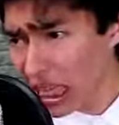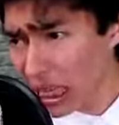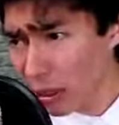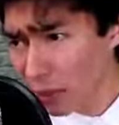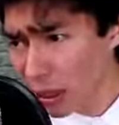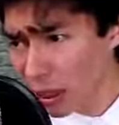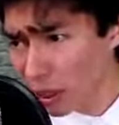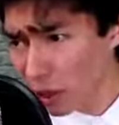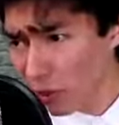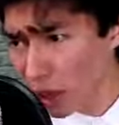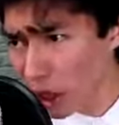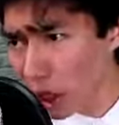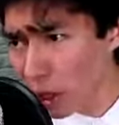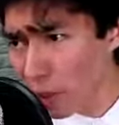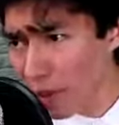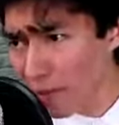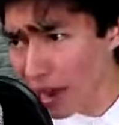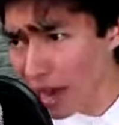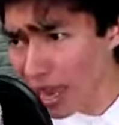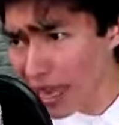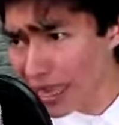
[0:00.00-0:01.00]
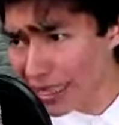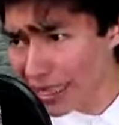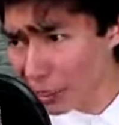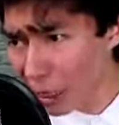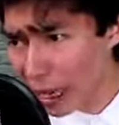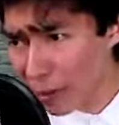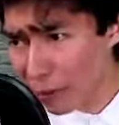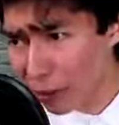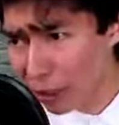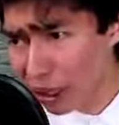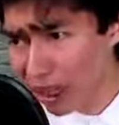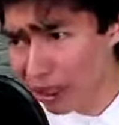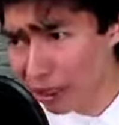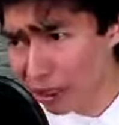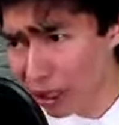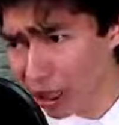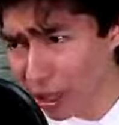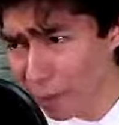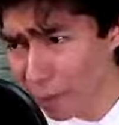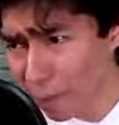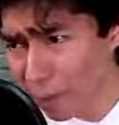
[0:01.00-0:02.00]
Y mis sobrinos me van a decir que por qué no
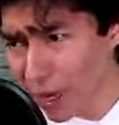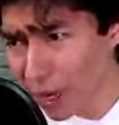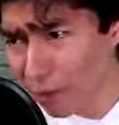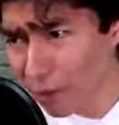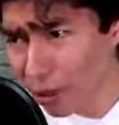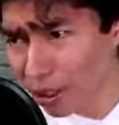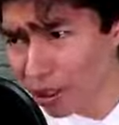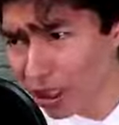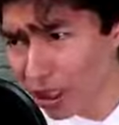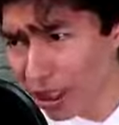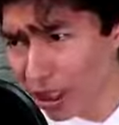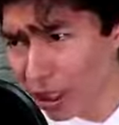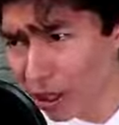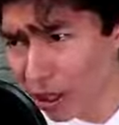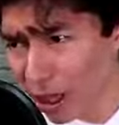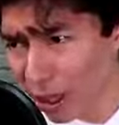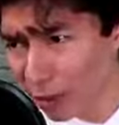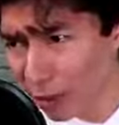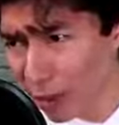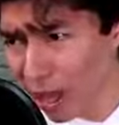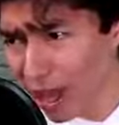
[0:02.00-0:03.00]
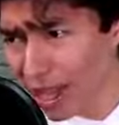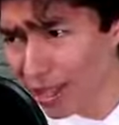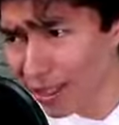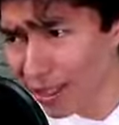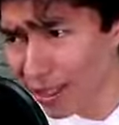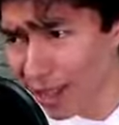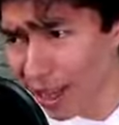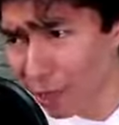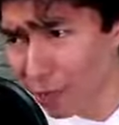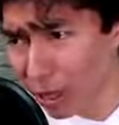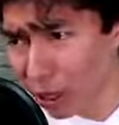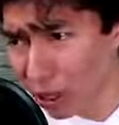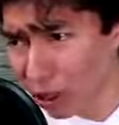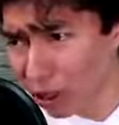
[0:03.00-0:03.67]
tienen primos. Yo les voy a decir que me